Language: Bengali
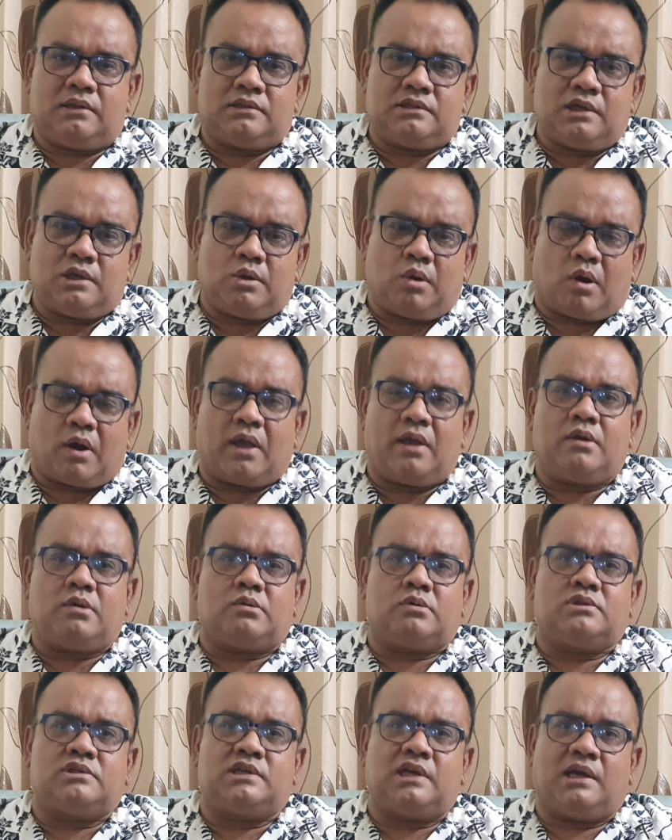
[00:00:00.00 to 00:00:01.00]
যে লড়াই
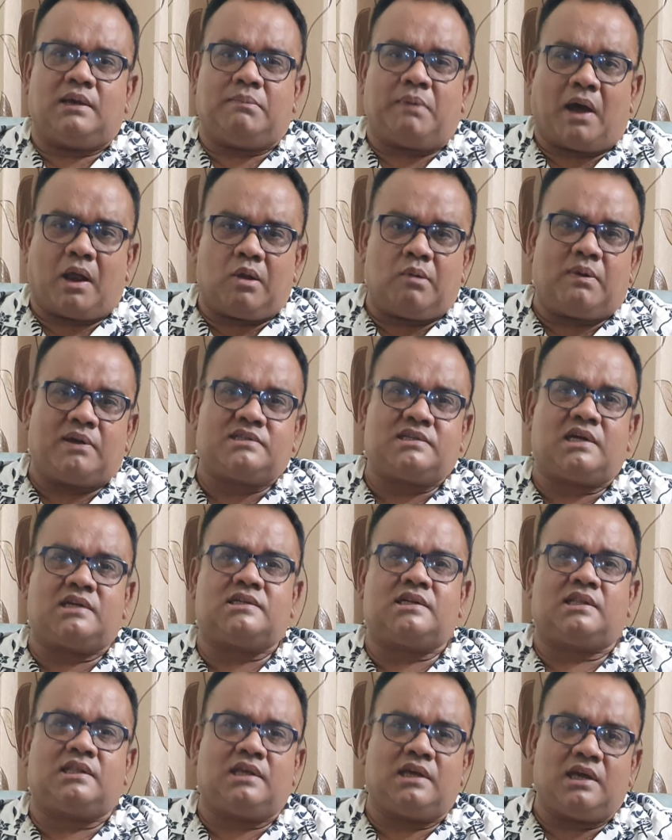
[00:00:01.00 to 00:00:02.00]
করছে ভালোবাসার
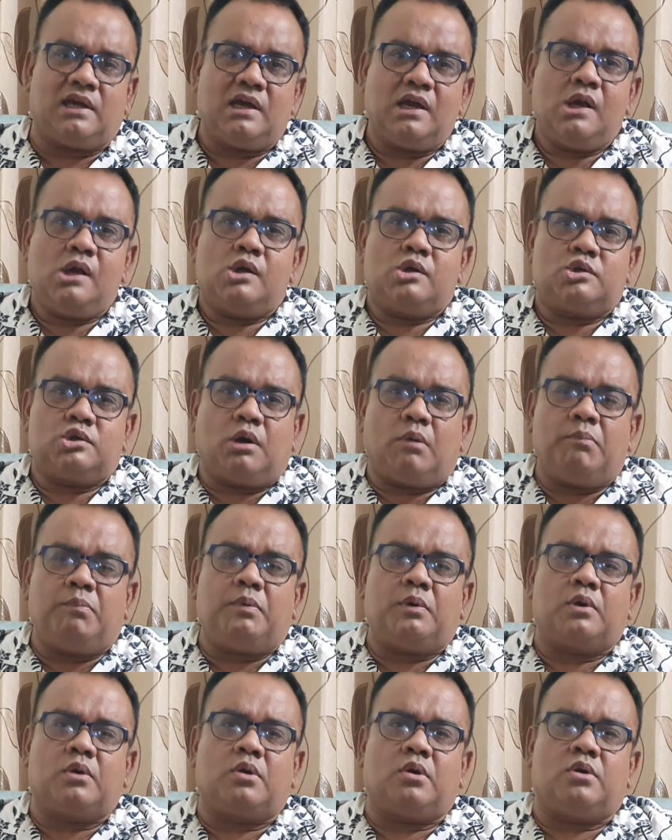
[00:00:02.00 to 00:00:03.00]
সাথে
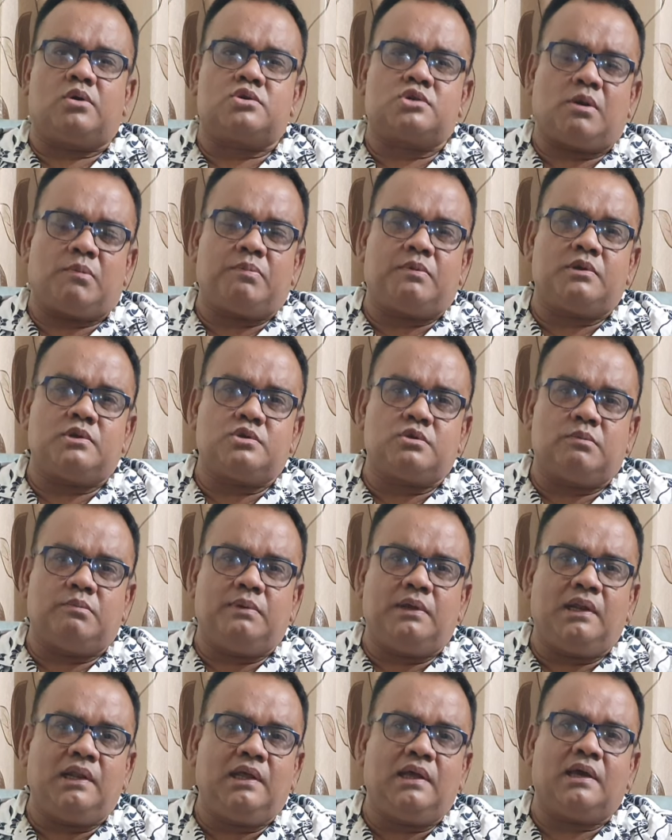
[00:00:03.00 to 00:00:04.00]
সম্পর্ক সব কিছু
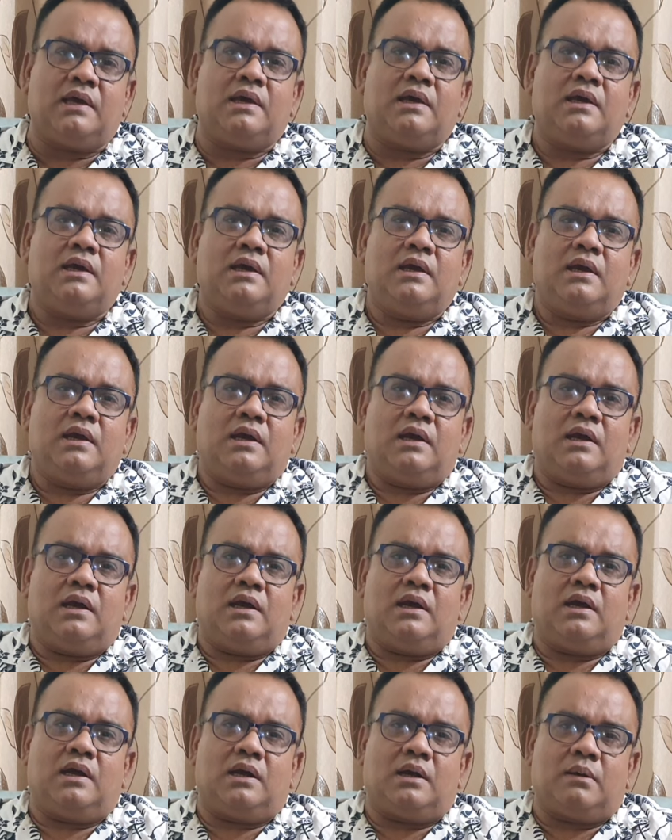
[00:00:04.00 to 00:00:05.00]
মিলিয়ে
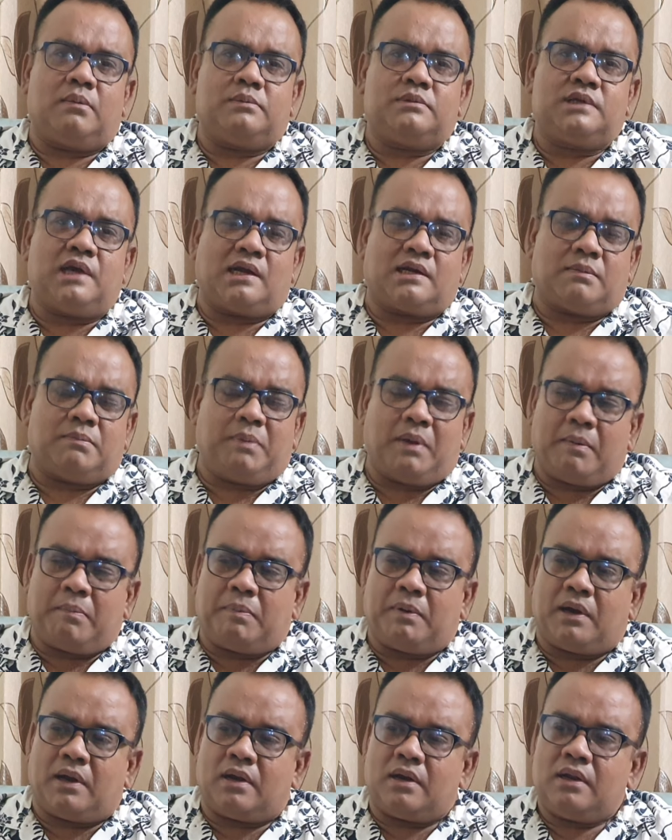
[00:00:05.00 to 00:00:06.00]
যে একটা
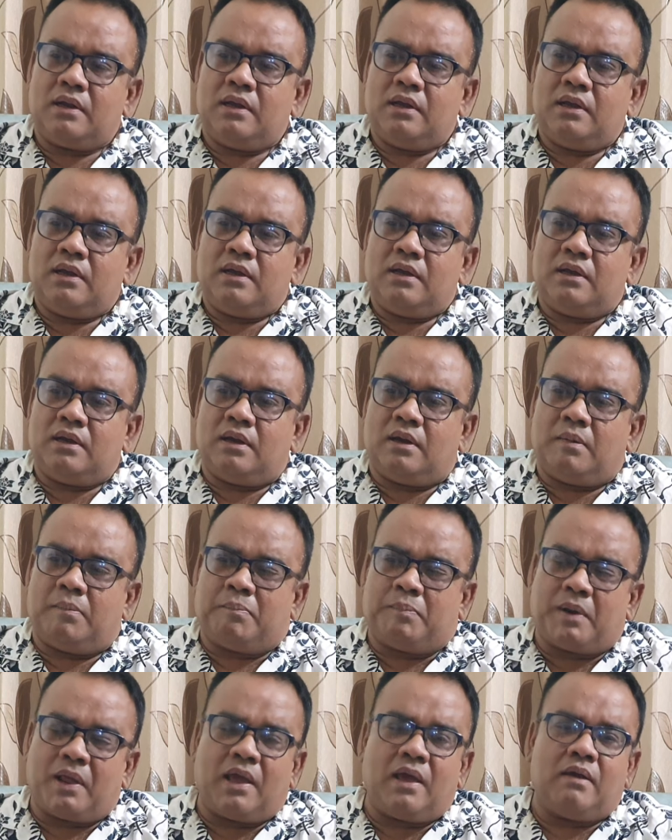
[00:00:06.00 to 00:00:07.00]
ব্যাপার
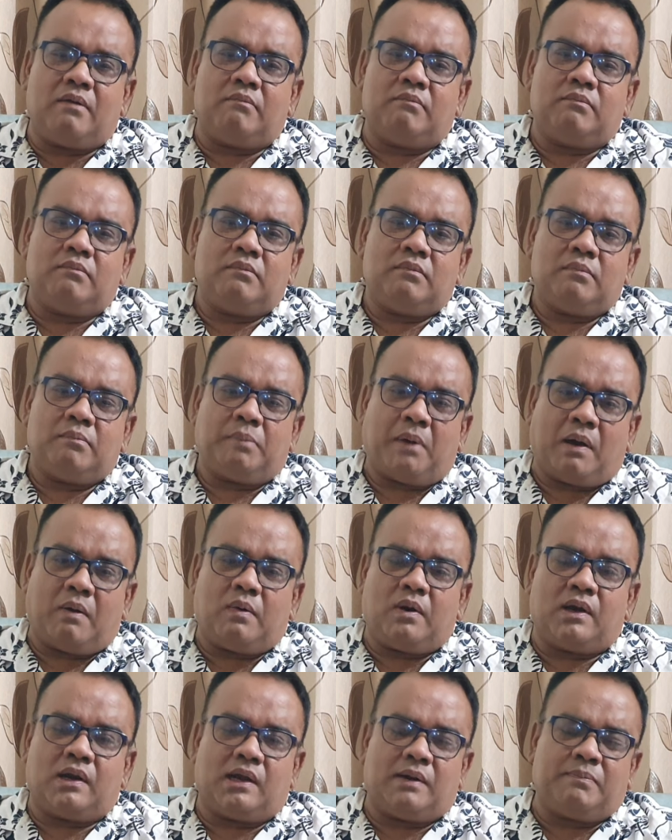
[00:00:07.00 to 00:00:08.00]
প্রেম
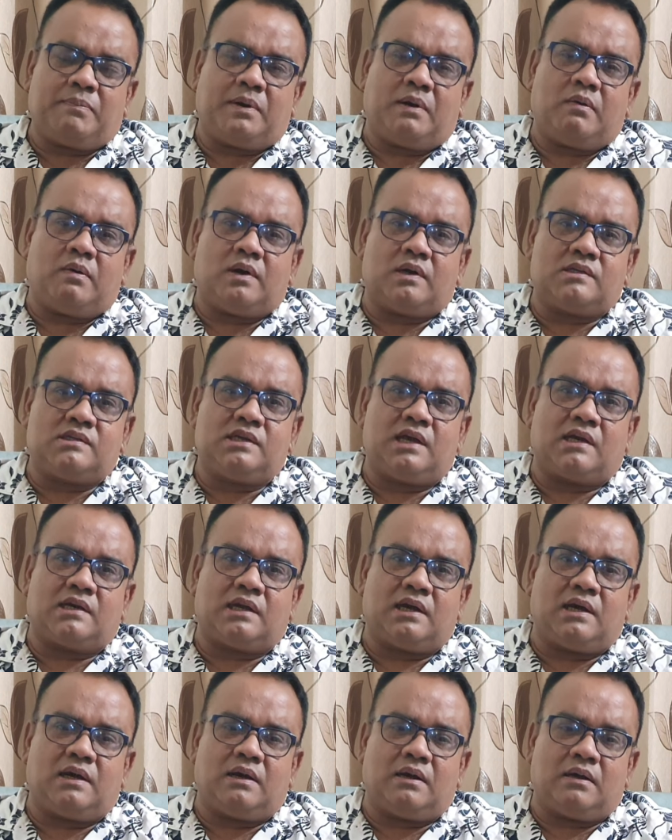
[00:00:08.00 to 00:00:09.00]
পাওয়া না পাওয়ার যে
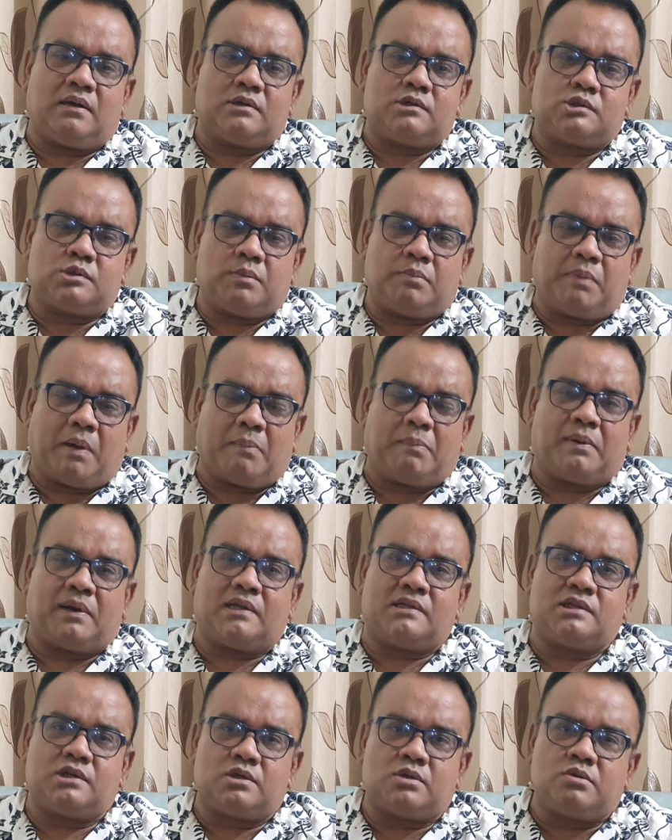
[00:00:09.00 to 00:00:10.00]
একটা ব্যাপার
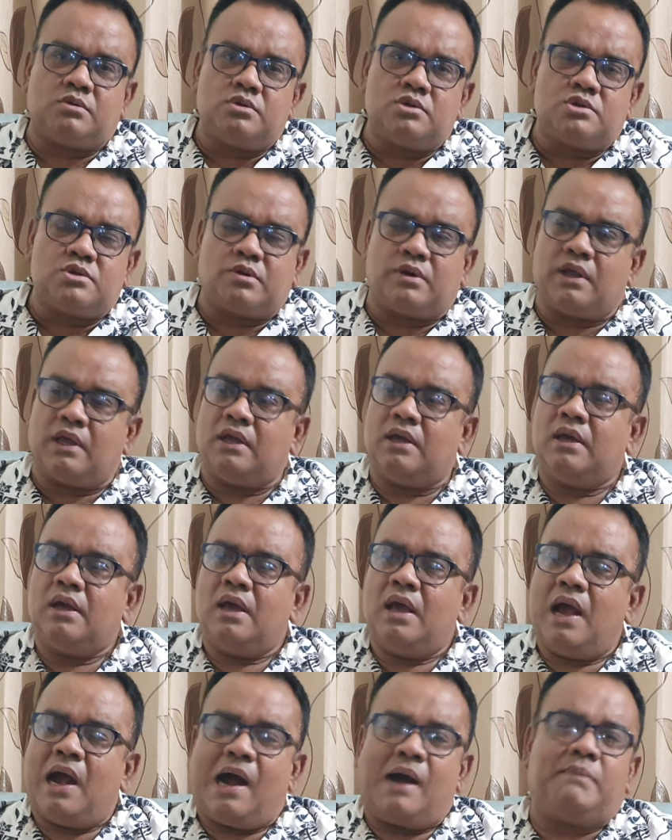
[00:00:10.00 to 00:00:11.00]
আছে খুনসুটি
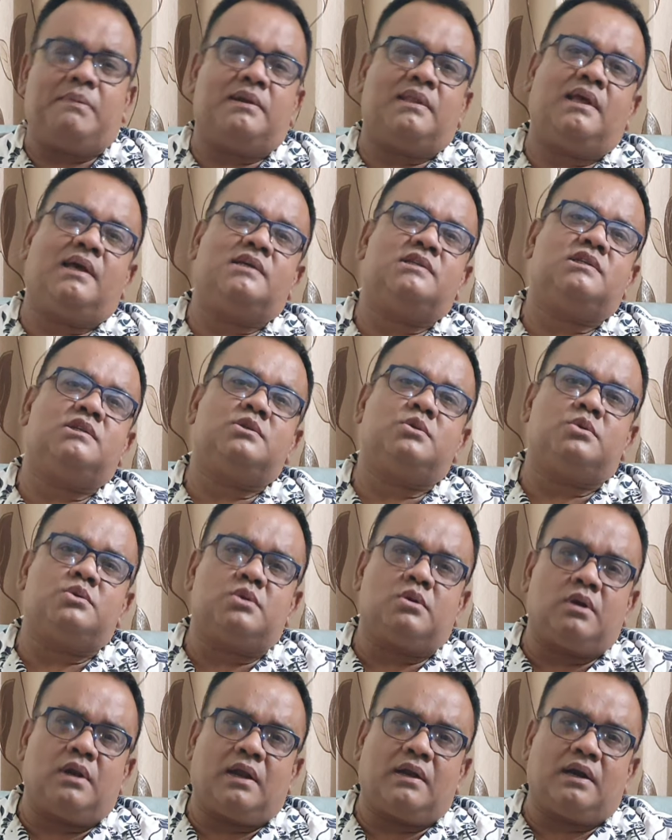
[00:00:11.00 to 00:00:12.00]
আবার দেখেছি যে
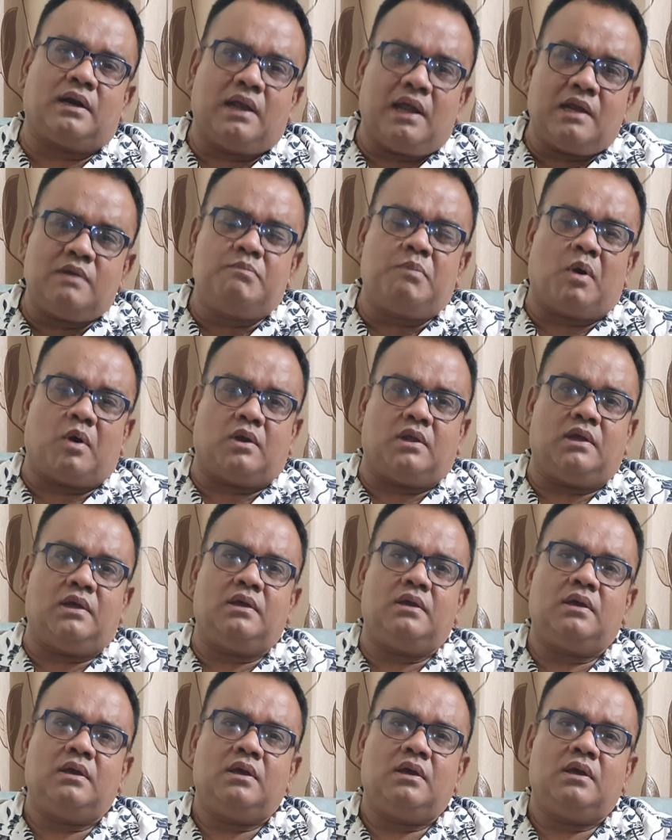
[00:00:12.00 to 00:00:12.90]
যখন একটা ডেড বডি